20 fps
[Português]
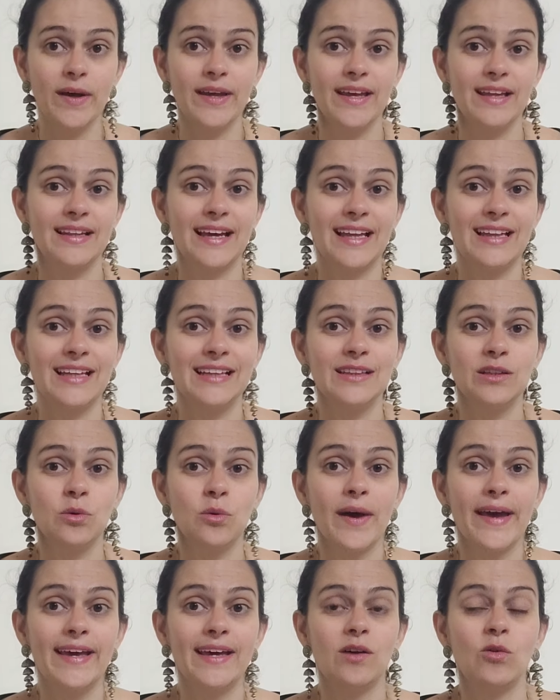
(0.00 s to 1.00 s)
é, ela
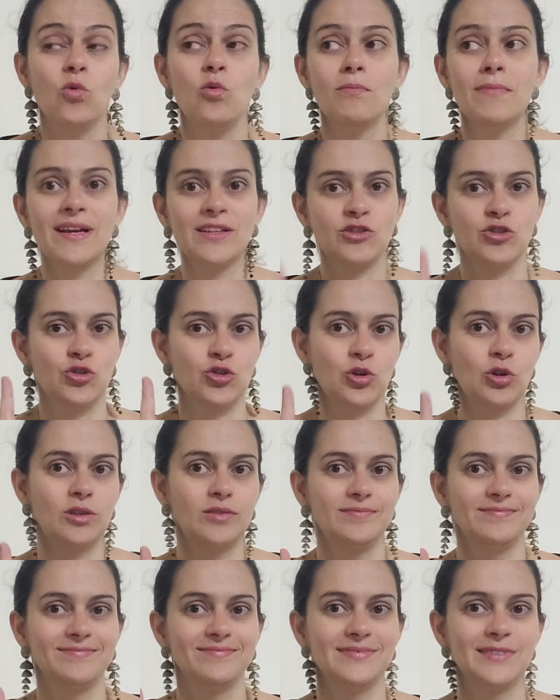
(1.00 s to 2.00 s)
não é uma
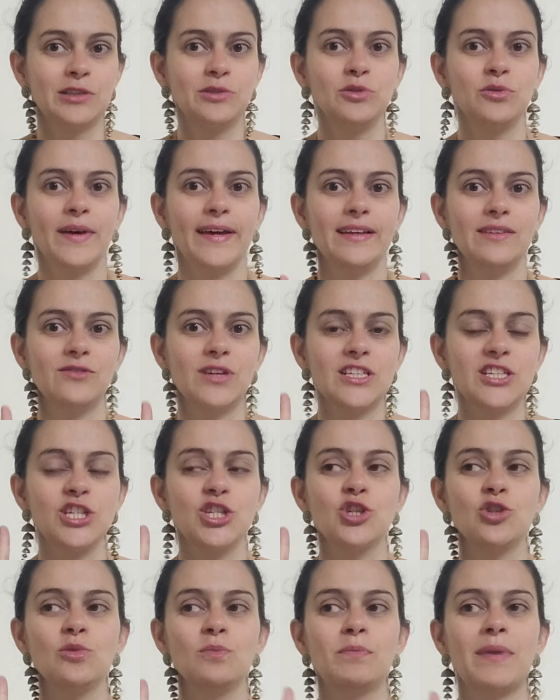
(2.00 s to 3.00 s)
só. Então não é, a
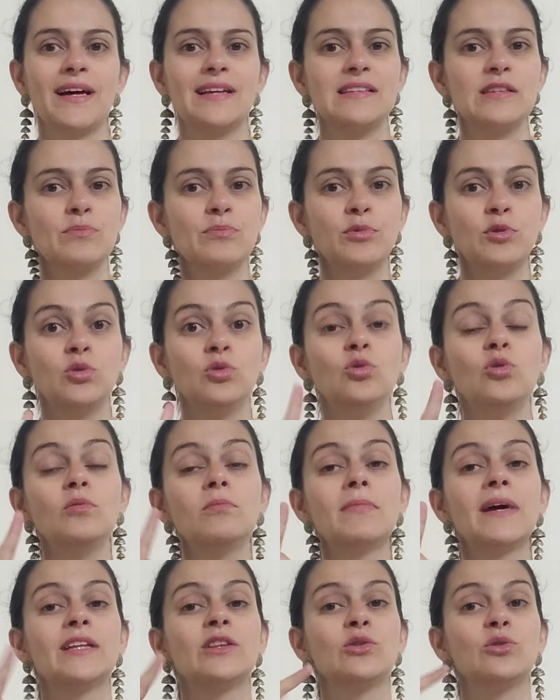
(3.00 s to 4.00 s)
gente não passa por
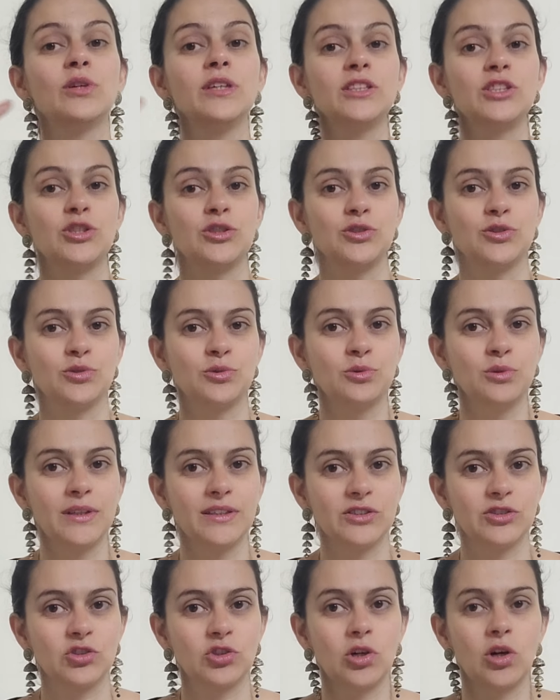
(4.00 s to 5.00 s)
uma noite
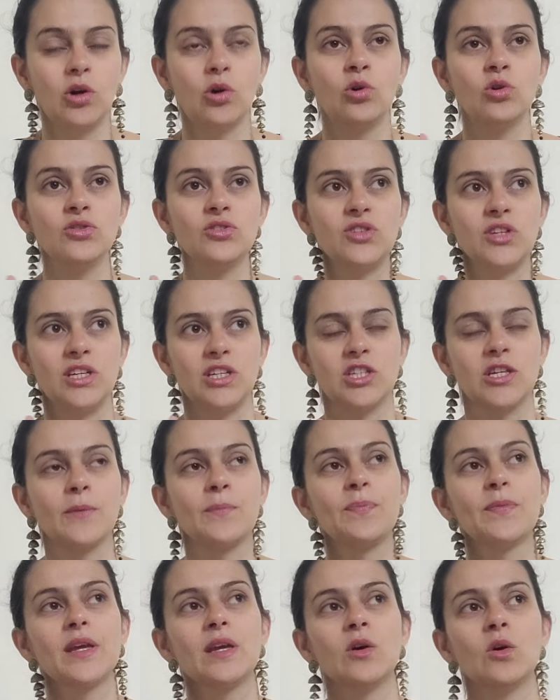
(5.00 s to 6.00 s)
escura só. Ou seja,
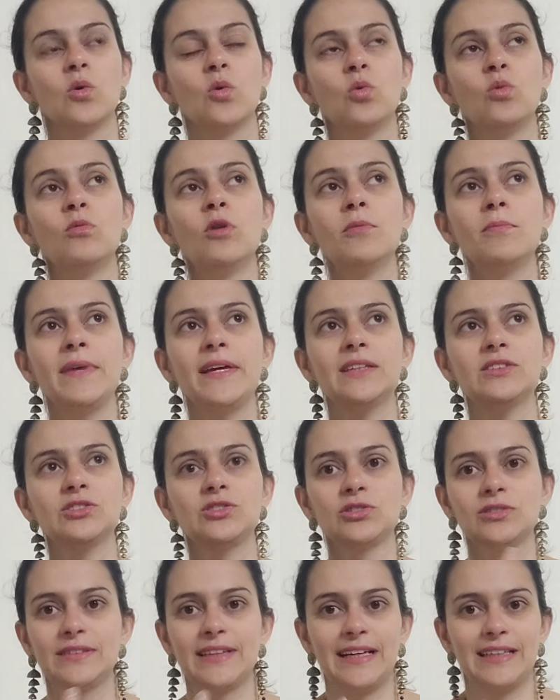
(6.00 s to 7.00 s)
o
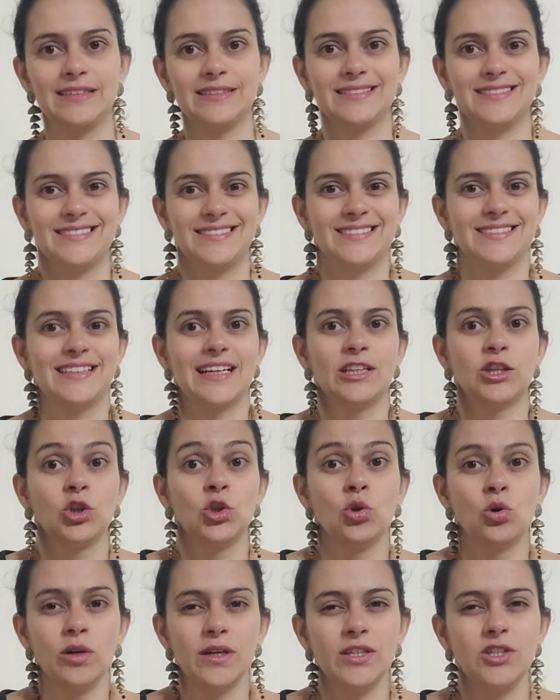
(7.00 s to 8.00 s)
momento da, da
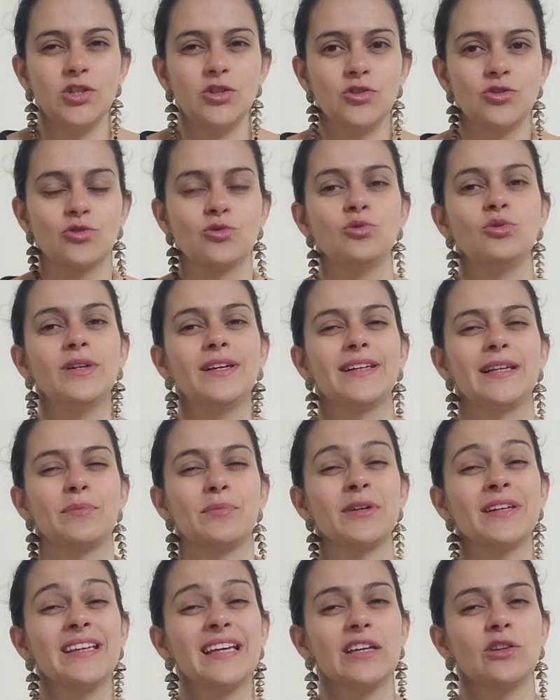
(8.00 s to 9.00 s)
noite escura, né?
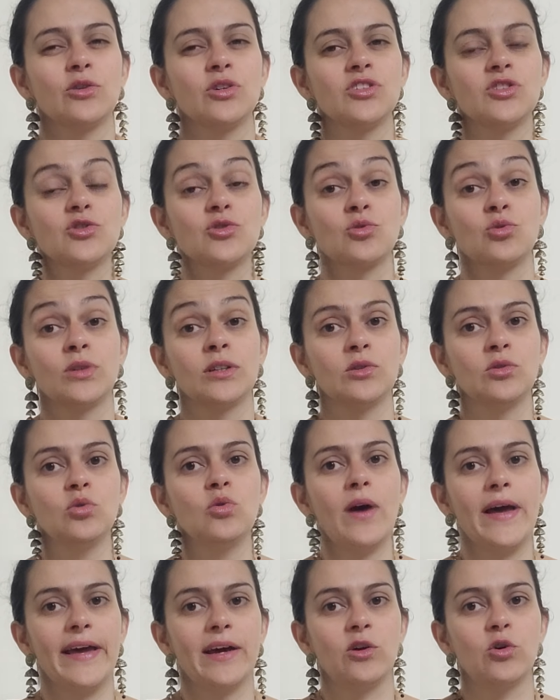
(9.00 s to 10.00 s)
Porque a noite escura
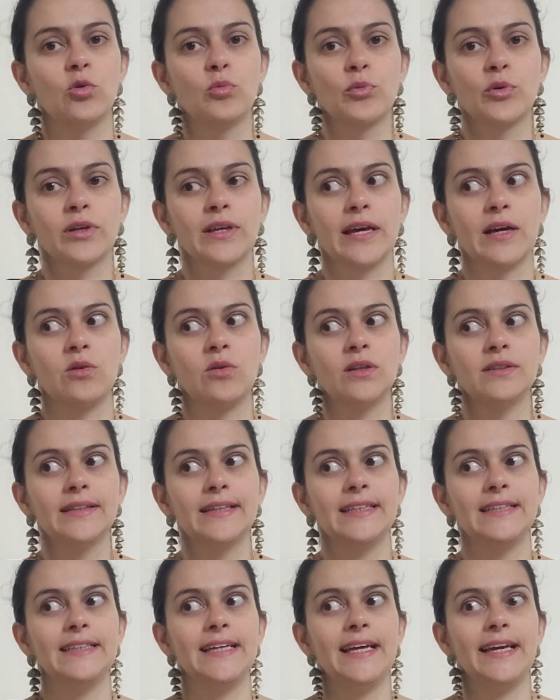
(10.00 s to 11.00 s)
do ego, porque é quando
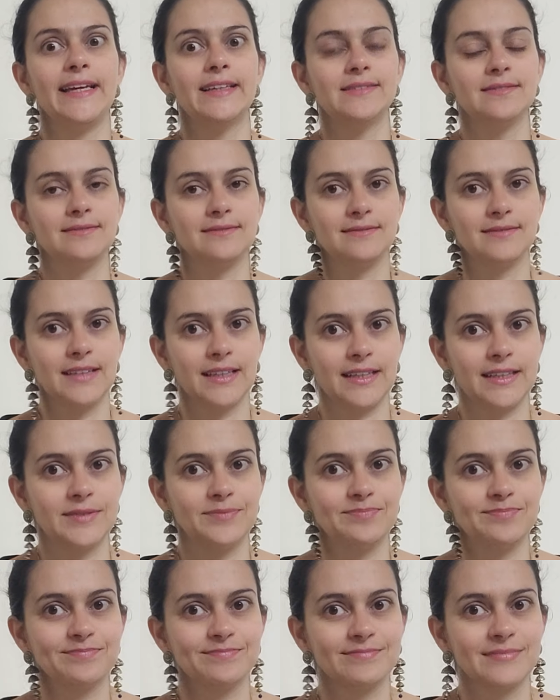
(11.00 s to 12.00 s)
ele
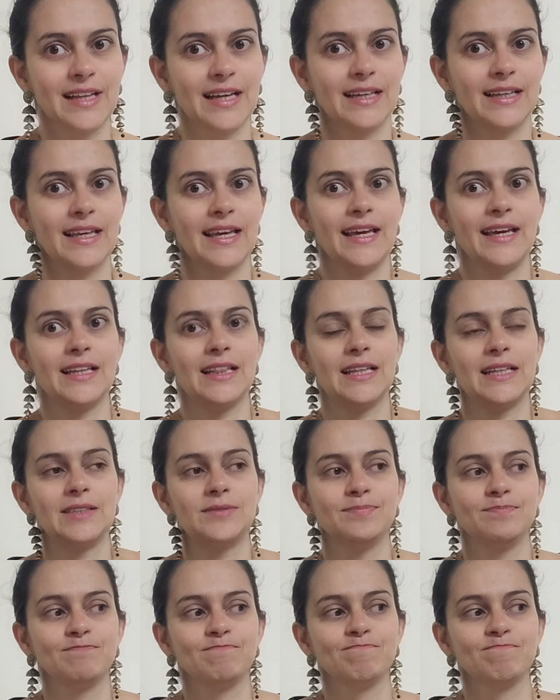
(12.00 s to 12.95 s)
entra naquela